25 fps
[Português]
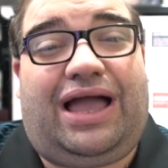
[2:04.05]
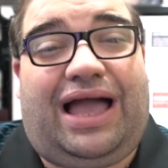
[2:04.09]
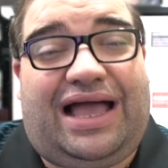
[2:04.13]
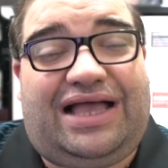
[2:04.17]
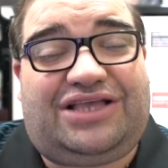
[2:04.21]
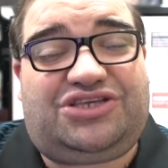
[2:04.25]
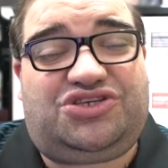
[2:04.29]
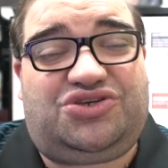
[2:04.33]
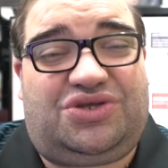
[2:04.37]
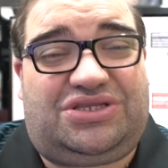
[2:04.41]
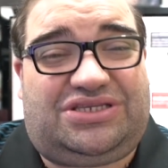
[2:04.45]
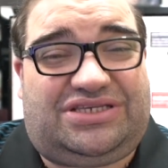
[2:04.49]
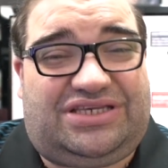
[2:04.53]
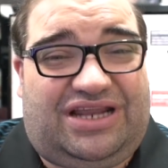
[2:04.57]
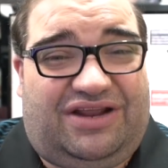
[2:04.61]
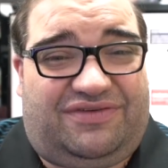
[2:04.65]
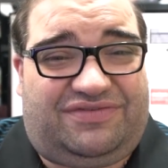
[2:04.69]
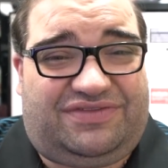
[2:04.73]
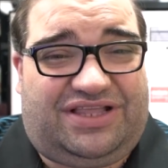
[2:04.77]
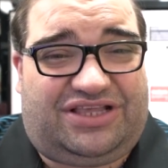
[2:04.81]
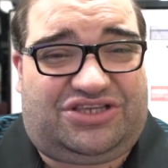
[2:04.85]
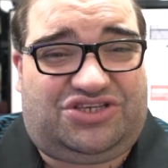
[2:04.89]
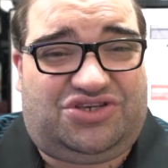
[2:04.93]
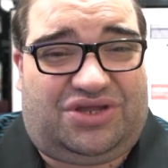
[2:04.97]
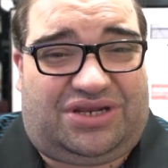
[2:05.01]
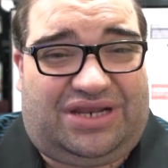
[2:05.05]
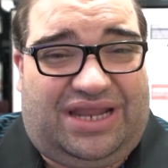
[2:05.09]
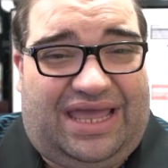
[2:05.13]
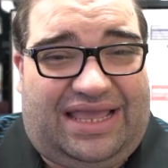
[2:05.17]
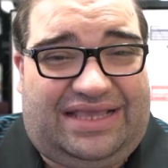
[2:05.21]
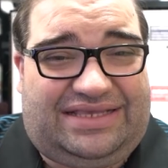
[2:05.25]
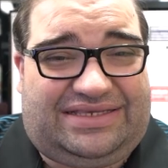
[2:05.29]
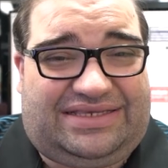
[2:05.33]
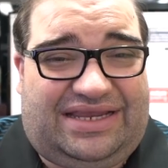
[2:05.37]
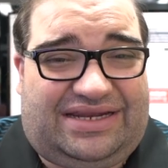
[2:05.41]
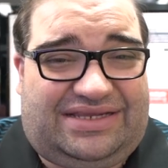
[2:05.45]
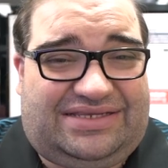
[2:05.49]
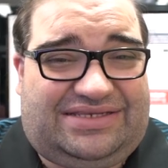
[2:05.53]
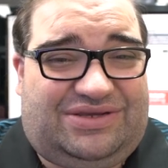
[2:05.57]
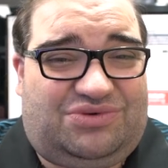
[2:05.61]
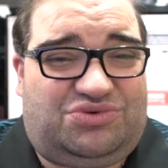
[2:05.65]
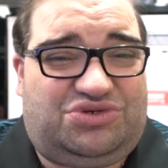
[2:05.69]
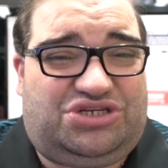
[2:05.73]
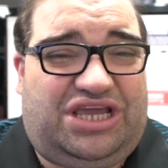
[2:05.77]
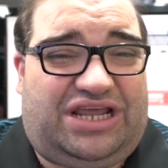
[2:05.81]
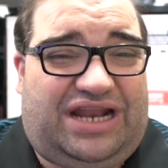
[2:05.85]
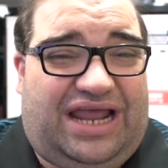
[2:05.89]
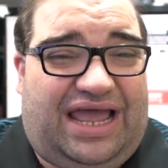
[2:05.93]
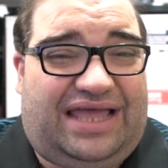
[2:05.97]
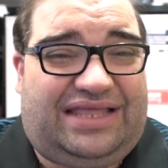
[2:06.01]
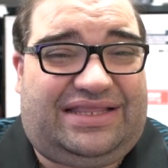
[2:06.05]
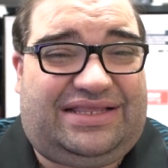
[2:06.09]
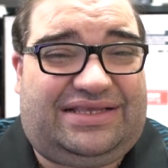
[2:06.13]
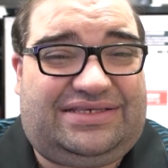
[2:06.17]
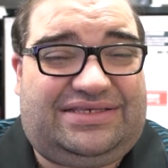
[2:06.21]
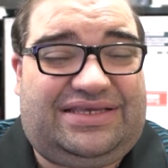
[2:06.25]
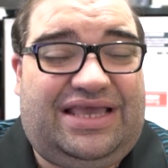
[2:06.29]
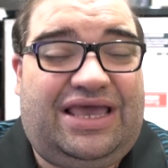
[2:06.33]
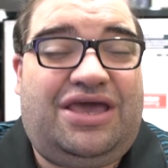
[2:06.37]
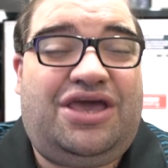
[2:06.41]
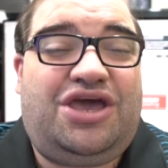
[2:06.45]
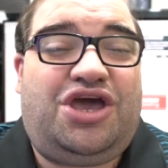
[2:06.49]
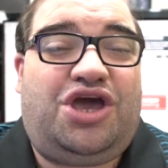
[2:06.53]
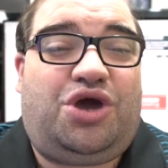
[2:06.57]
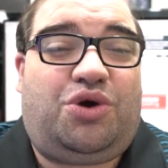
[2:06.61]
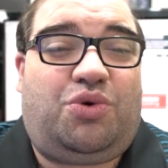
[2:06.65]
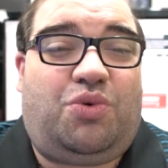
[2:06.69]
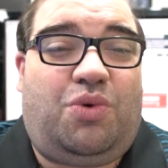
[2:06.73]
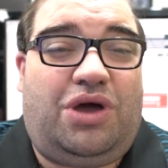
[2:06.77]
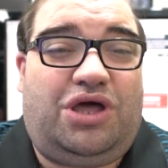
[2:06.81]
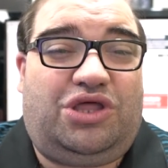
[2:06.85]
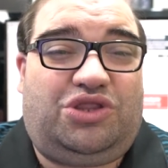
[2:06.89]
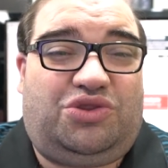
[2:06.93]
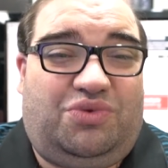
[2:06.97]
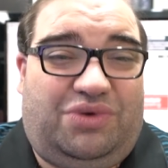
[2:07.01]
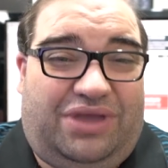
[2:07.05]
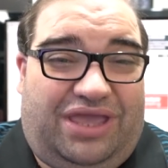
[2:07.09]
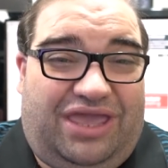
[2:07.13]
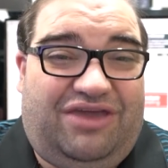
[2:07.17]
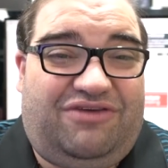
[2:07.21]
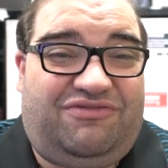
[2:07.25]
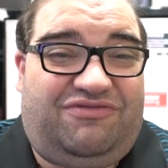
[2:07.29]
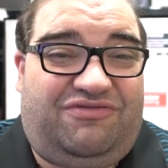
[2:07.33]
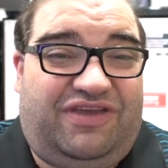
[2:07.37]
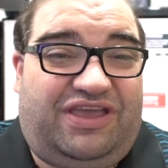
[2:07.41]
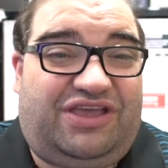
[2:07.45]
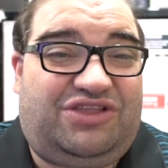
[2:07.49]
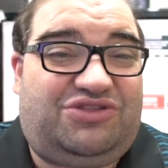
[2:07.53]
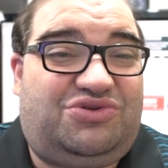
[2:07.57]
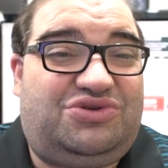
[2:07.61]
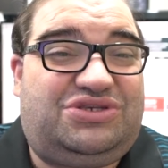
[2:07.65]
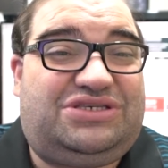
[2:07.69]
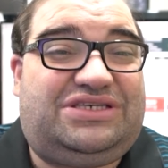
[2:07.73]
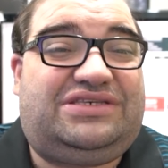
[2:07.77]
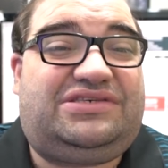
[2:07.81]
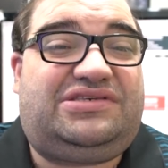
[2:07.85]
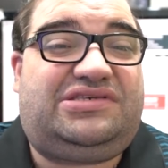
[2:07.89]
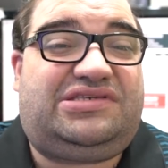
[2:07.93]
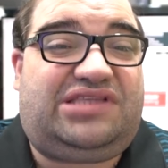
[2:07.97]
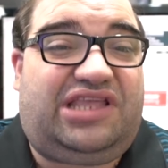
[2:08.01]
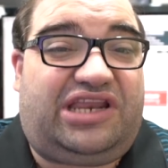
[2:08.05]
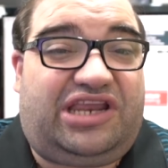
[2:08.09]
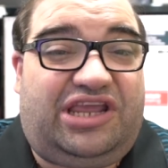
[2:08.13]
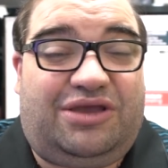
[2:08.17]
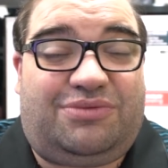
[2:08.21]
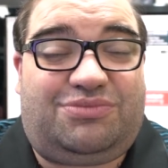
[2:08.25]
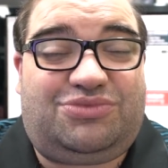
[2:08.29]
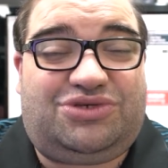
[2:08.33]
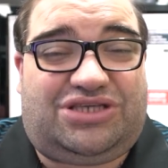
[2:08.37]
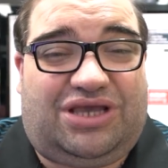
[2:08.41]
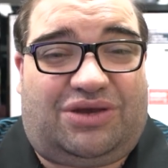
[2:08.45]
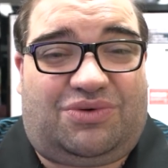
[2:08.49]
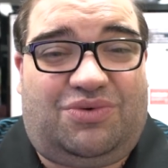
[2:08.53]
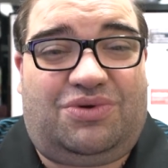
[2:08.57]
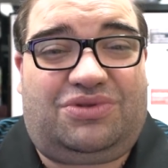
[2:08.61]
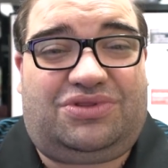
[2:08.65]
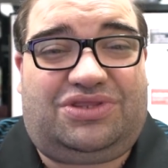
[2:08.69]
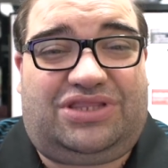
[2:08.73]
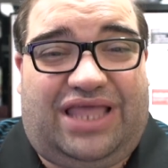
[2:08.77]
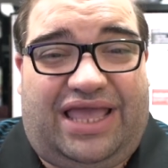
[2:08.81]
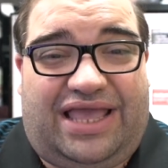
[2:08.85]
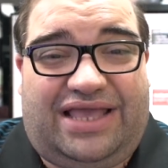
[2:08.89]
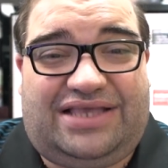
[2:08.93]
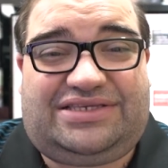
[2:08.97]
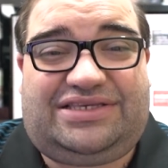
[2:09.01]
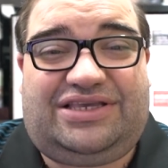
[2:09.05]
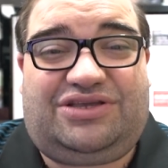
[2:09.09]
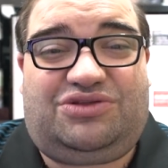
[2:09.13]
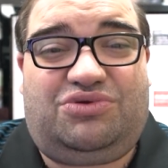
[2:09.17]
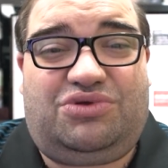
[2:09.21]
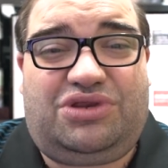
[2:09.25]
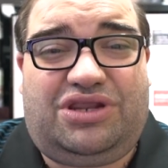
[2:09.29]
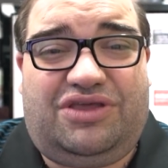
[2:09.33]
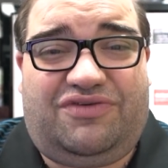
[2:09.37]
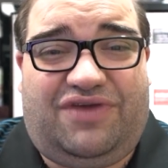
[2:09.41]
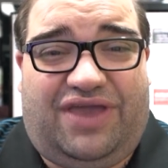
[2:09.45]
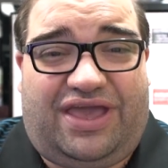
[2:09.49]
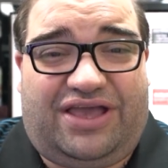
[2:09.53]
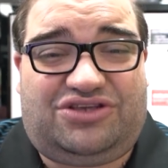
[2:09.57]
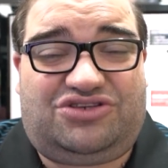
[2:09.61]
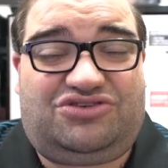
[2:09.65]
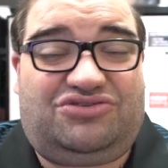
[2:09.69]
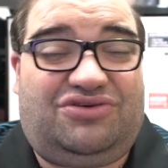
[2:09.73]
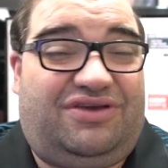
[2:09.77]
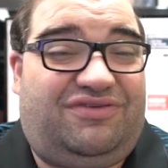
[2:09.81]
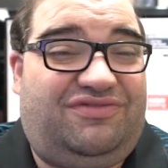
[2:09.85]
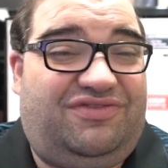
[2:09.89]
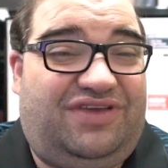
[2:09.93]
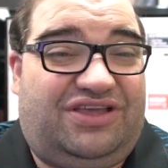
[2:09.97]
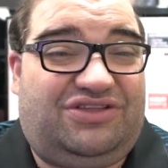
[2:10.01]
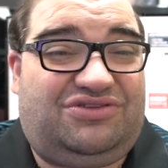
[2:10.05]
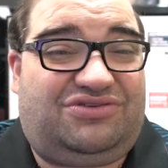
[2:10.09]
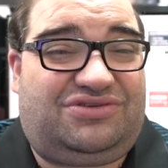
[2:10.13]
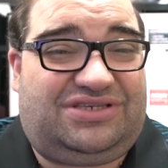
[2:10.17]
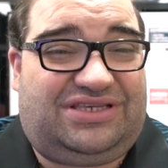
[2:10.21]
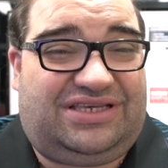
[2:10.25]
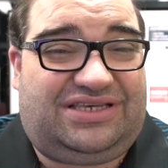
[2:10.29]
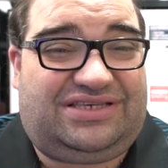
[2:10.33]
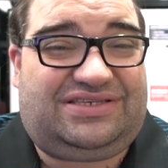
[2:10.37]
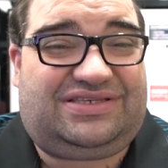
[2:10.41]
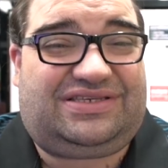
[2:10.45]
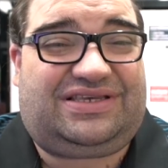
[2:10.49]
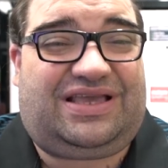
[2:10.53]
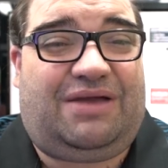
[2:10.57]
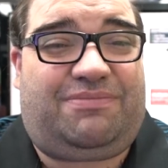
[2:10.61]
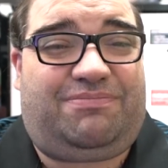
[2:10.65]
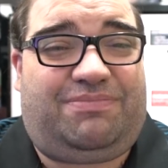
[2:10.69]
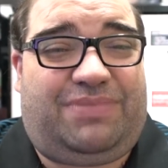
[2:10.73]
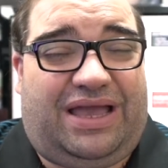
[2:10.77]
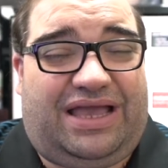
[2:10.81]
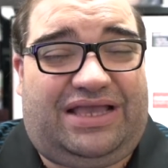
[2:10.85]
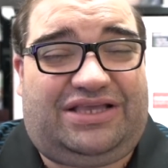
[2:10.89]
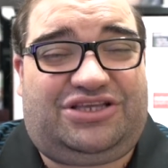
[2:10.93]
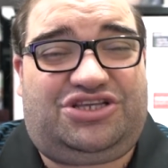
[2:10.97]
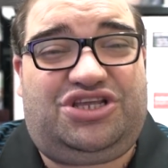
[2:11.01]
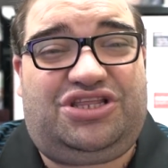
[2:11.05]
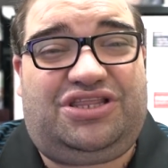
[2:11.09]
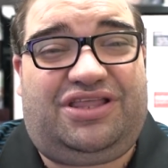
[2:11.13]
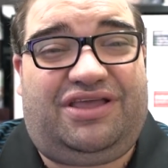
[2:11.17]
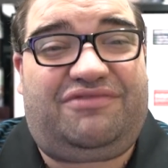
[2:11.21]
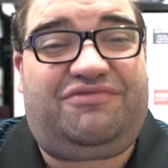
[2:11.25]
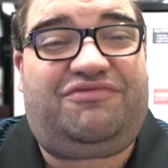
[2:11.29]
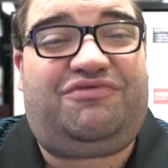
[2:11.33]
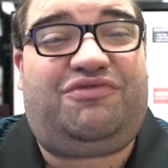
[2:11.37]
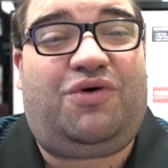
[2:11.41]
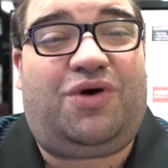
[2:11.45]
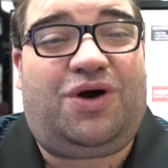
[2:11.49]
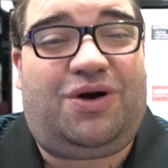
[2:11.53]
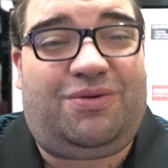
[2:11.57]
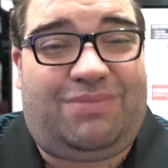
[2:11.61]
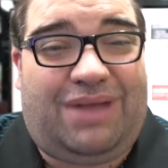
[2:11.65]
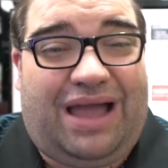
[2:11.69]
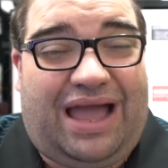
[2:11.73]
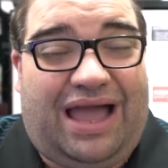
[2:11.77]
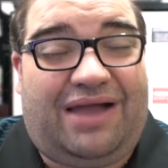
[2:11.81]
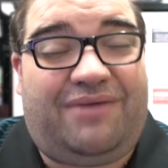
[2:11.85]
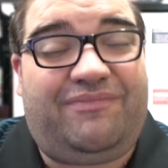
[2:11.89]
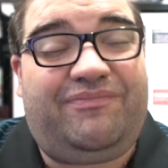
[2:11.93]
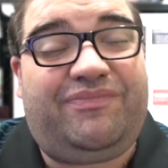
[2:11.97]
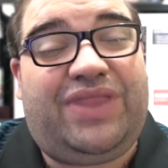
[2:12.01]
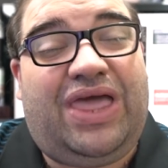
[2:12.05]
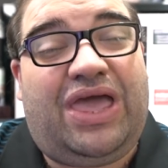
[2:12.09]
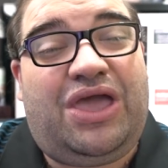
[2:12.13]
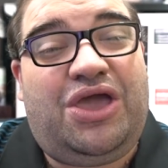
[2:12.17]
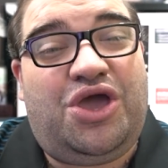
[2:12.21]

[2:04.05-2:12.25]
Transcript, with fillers: As ondas gravitacionais elas são geradas quando eventos extremos acontecem no universo, eventos esses capazes de deformar